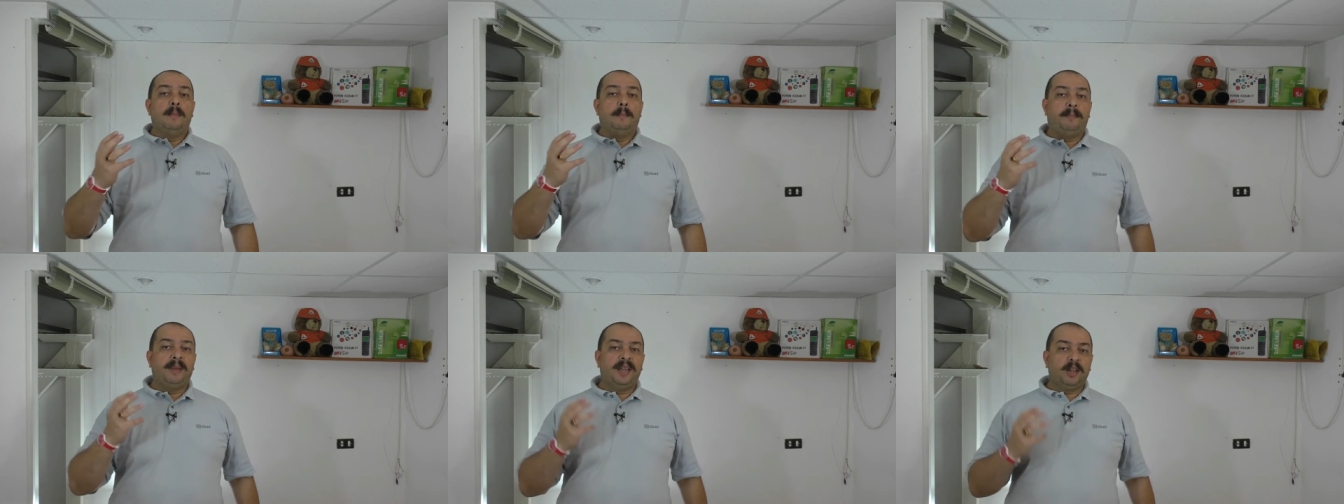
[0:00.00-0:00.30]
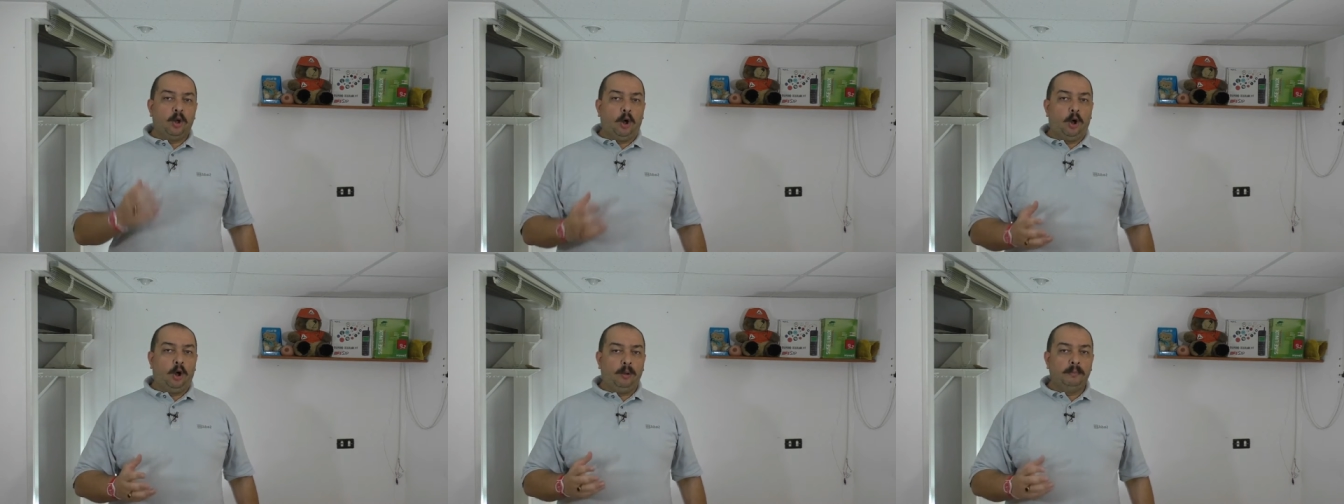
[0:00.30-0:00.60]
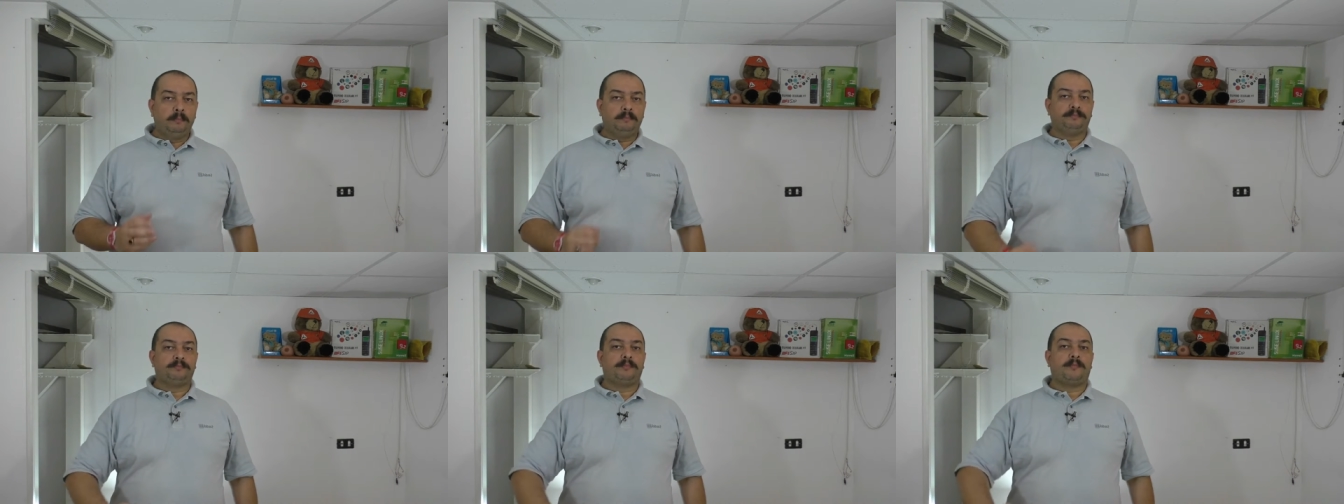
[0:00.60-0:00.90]
però
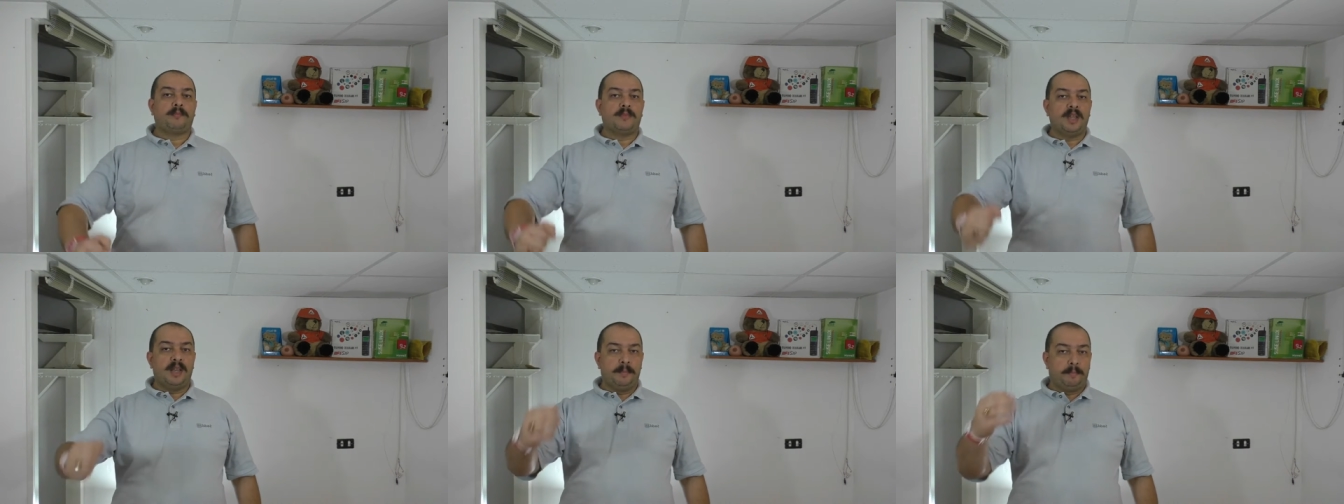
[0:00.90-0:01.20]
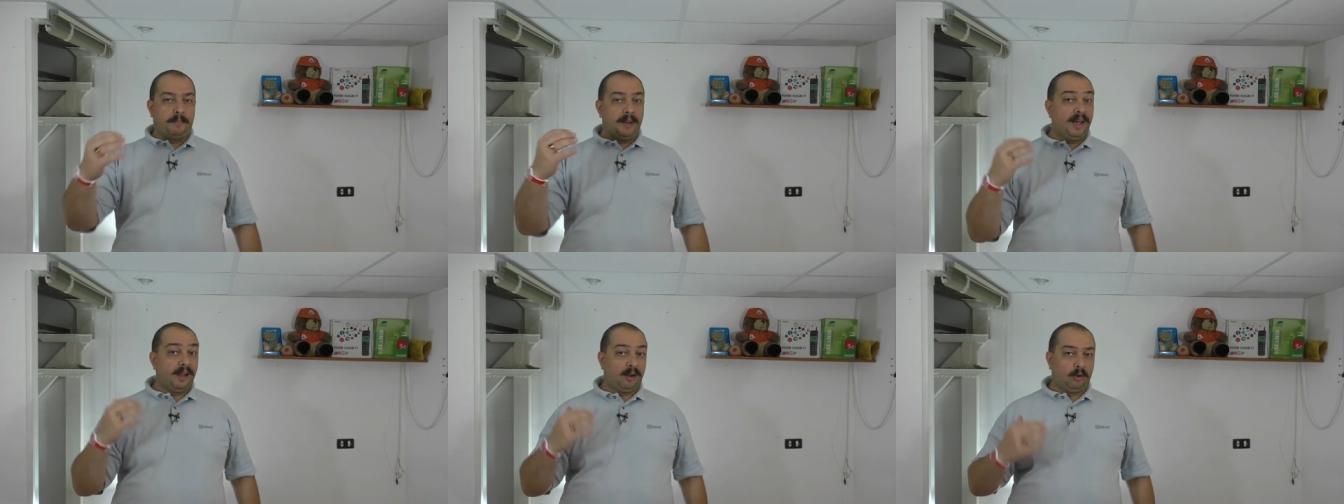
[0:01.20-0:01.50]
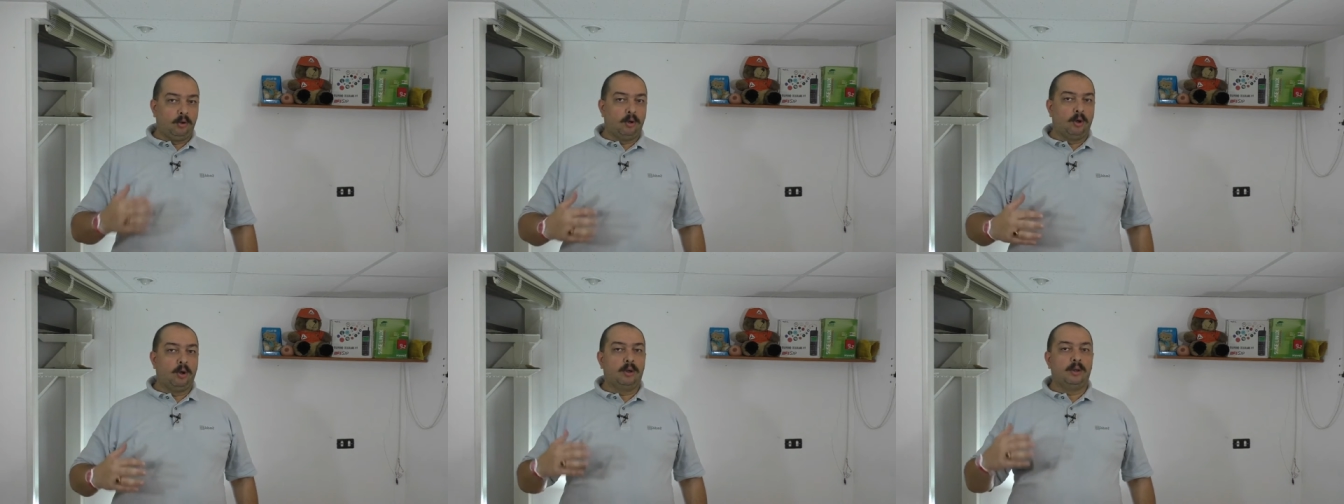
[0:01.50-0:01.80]
e
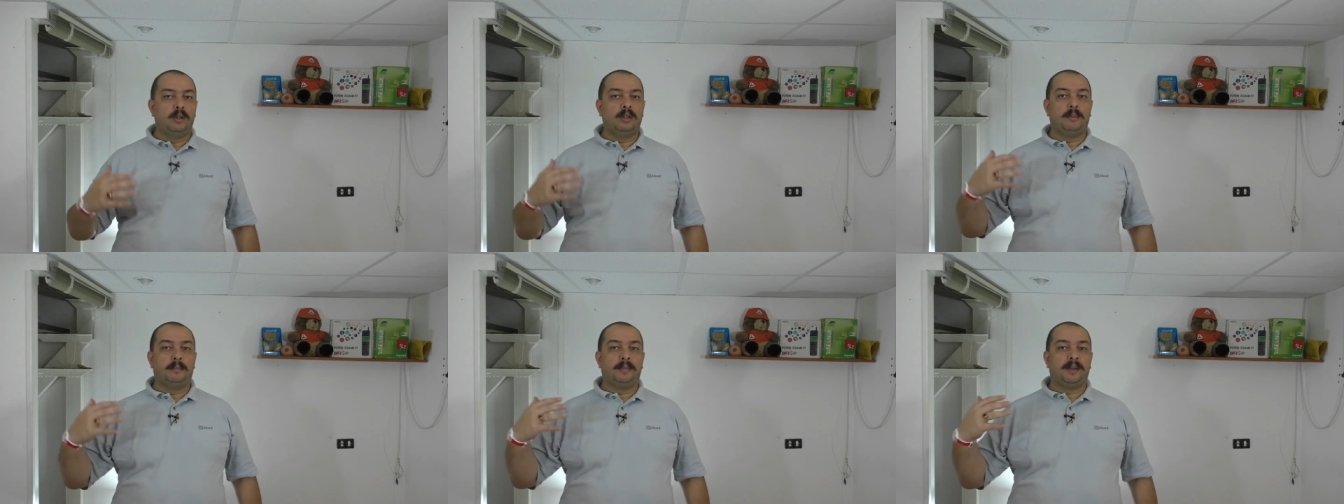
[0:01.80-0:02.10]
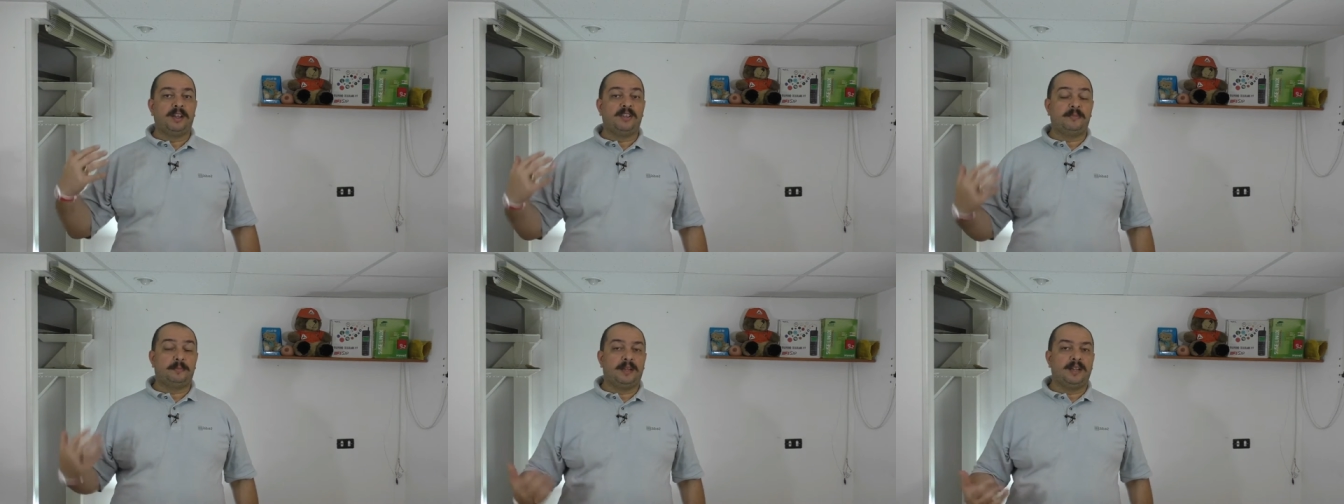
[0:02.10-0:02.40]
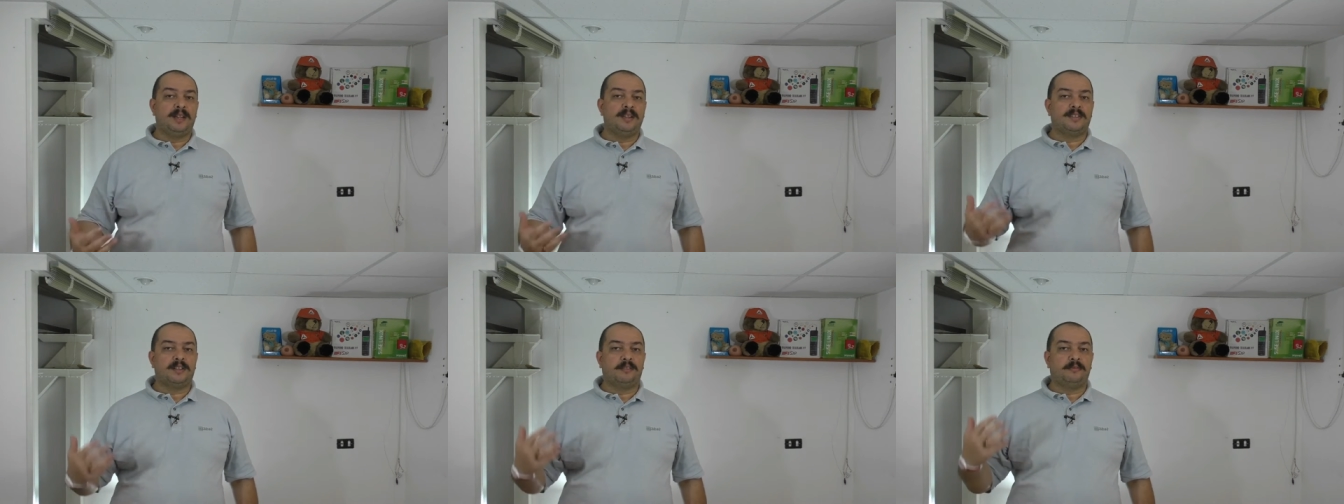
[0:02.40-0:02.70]
parlo eh, per
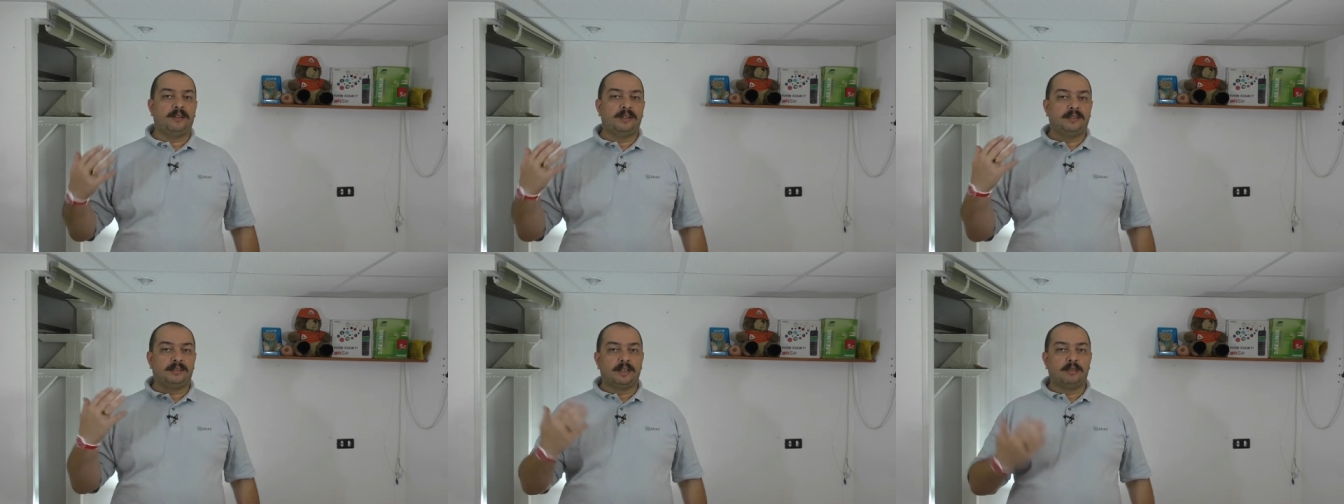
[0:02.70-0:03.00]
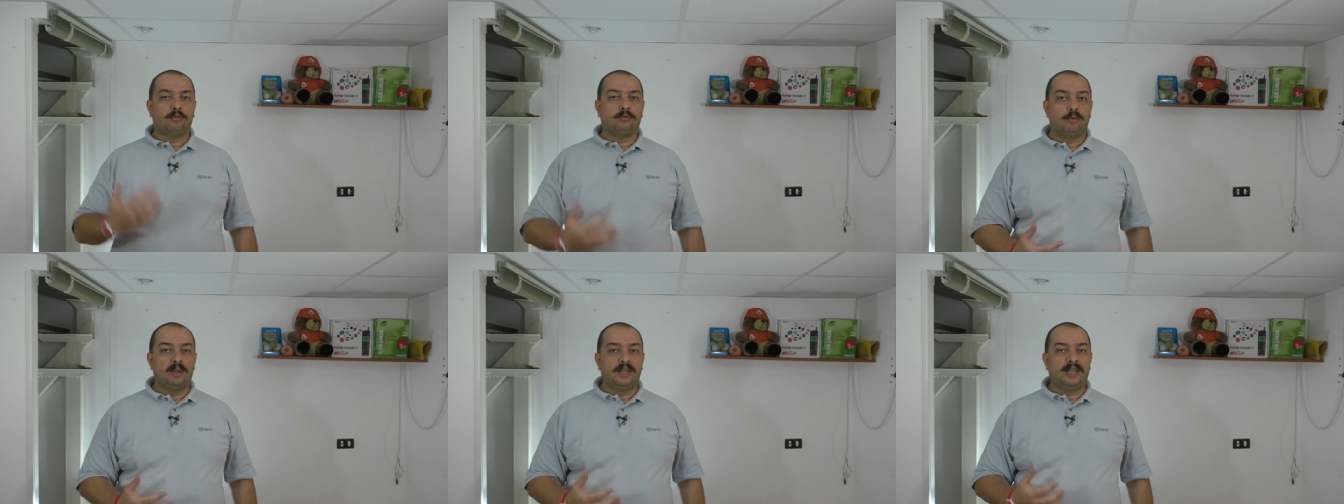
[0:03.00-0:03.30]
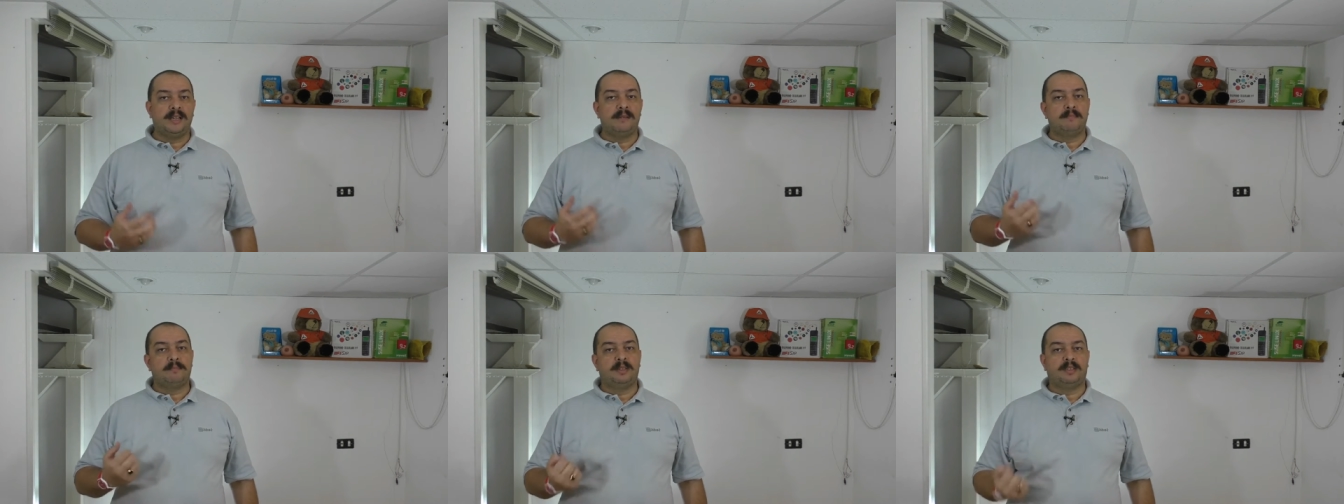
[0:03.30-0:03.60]
l'esperienza fatta sui
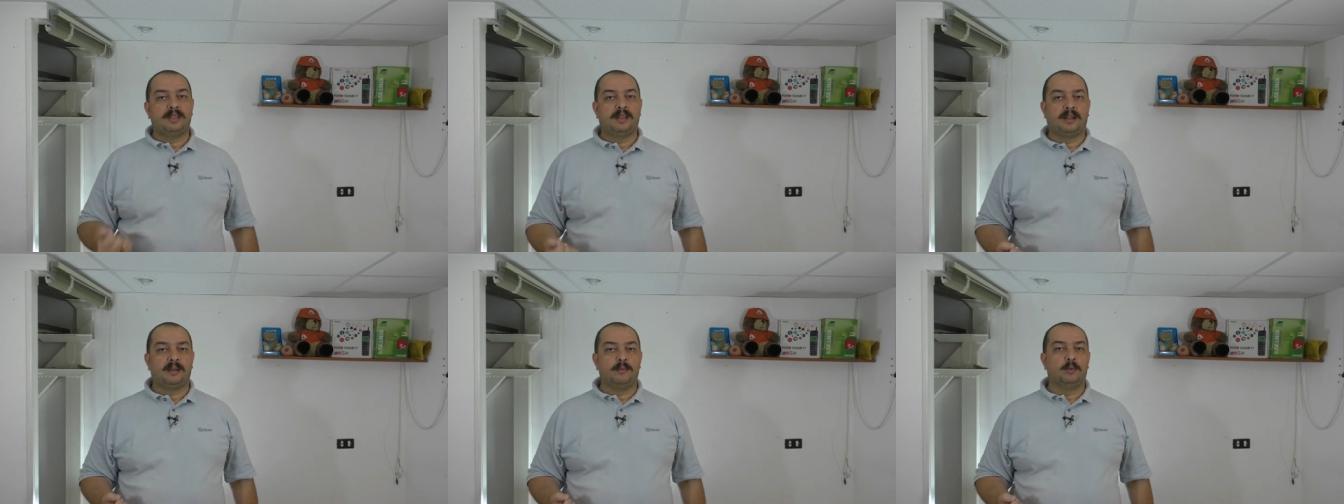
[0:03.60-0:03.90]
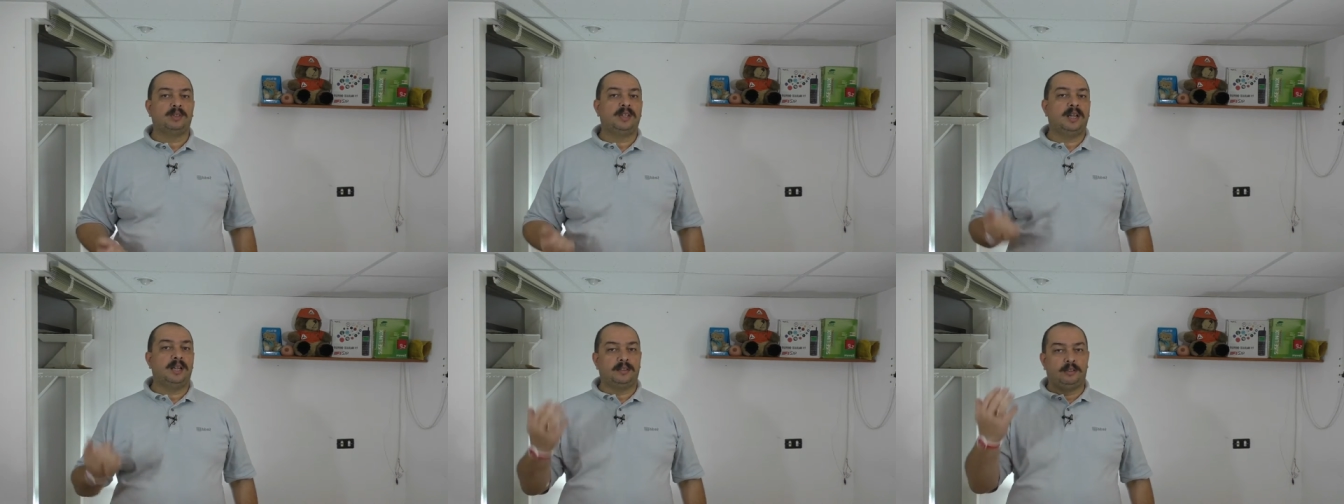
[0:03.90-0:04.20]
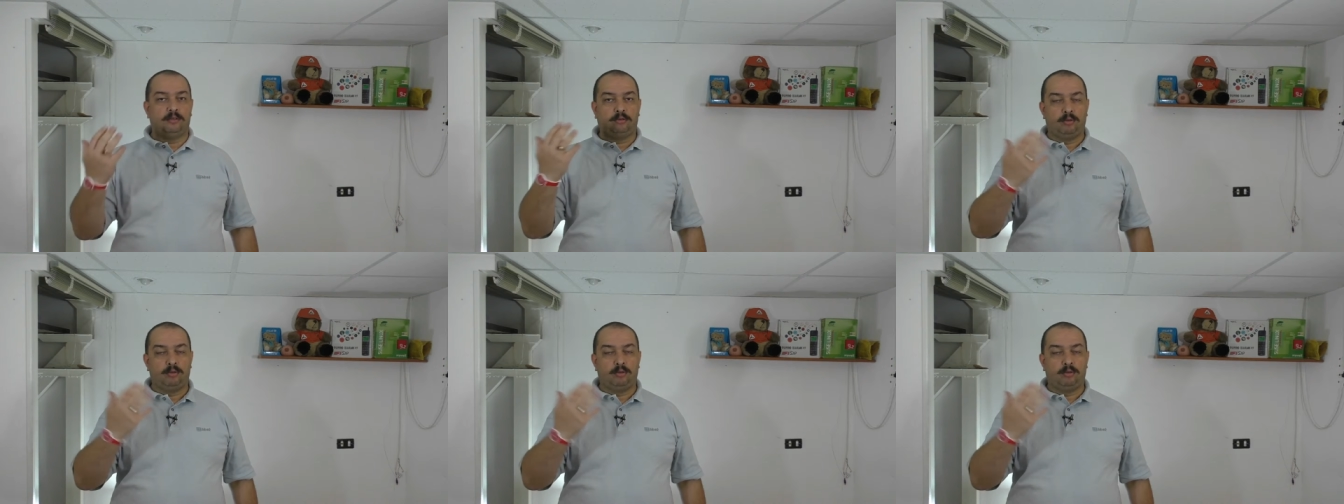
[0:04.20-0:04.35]
campi terremotati,